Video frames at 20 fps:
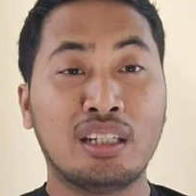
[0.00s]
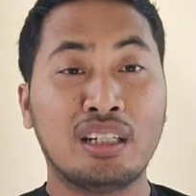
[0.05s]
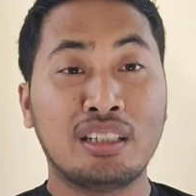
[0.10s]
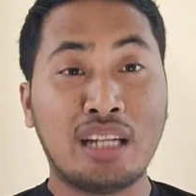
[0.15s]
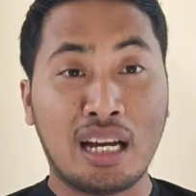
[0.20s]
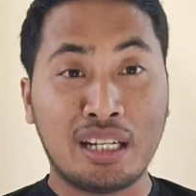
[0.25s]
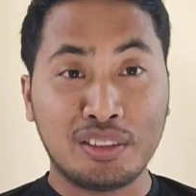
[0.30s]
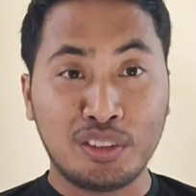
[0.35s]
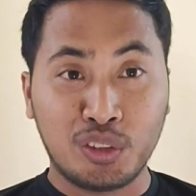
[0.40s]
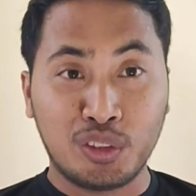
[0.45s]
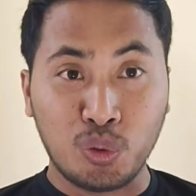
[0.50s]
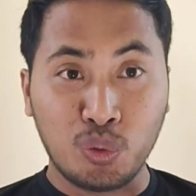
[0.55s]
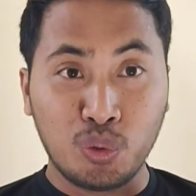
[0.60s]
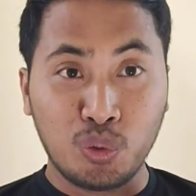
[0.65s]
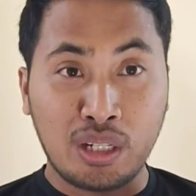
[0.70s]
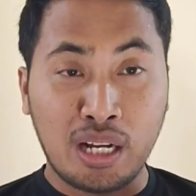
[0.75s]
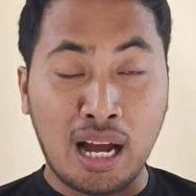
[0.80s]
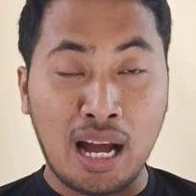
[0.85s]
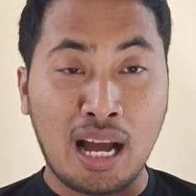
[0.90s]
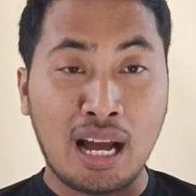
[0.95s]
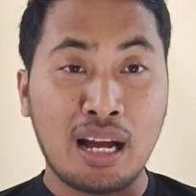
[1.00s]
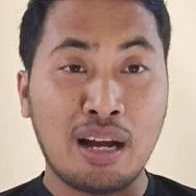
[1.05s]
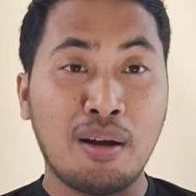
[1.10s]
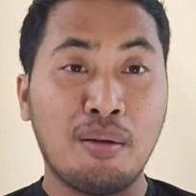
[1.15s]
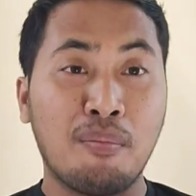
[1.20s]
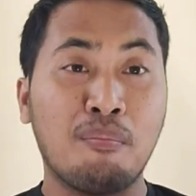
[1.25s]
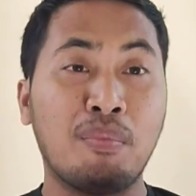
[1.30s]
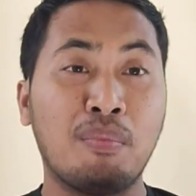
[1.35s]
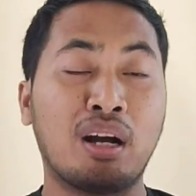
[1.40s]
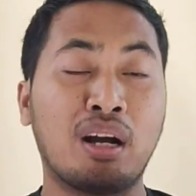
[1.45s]
Dan
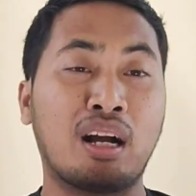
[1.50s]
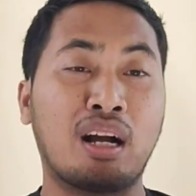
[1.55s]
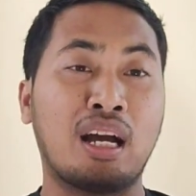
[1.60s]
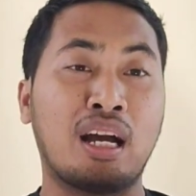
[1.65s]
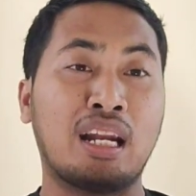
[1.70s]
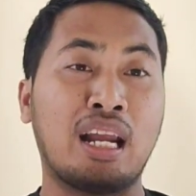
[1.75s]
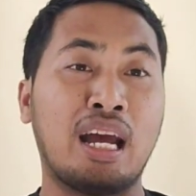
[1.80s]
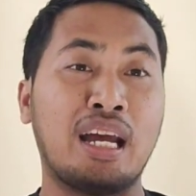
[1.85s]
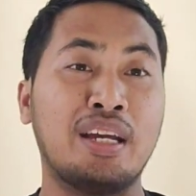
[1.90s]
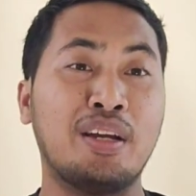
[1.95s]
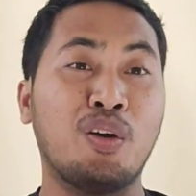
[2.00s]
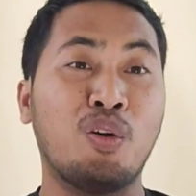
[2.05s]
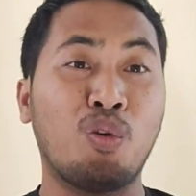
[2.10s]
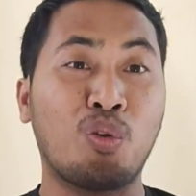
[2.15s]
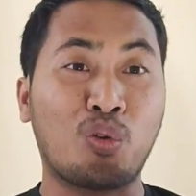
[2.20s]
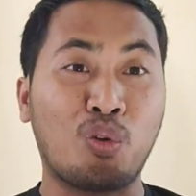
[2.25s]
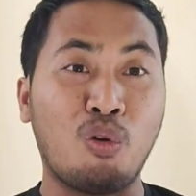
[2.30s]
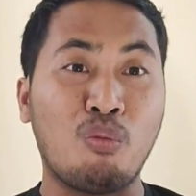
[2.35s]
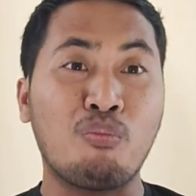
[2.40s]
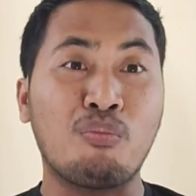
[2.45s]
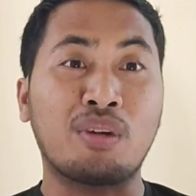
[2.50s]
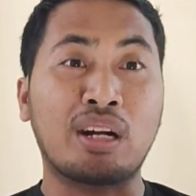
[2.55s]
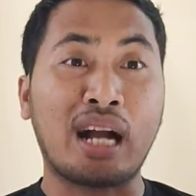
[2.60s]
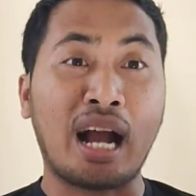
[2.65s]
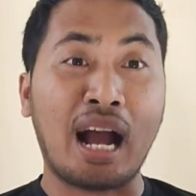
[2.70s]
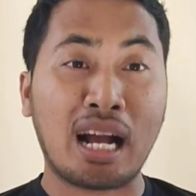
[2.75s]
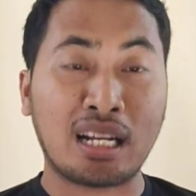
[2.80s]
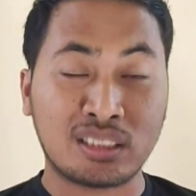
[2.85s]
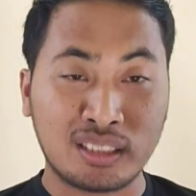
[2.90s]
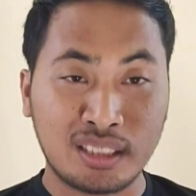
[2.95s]
juga mengenai hukum
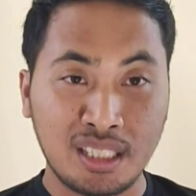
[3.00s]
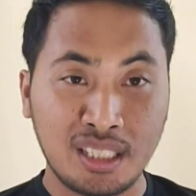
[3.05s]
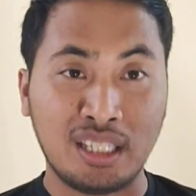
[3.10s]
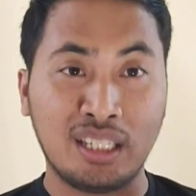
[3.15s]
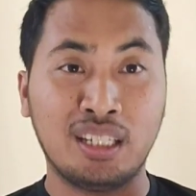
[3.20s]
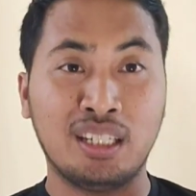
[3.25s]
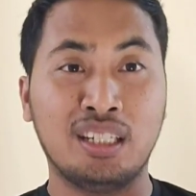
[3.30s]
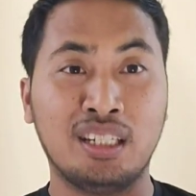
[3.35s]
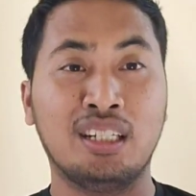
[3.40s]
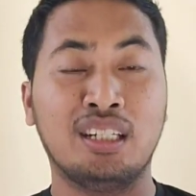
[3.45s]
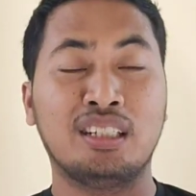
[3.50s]
kasih